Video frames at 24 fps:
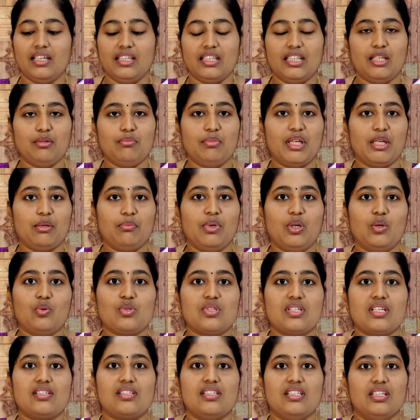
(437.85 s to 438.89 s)
இதே மாதிரி
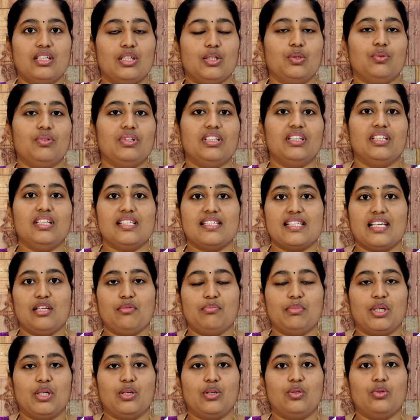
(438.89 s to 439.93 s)
பிளவுசஸ் நீங்களும் வந்து
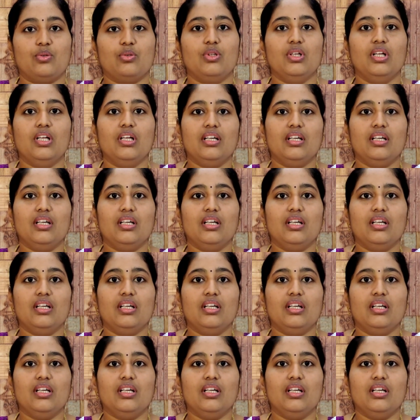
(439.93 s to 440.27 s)
டிசைன் பண்ணணும்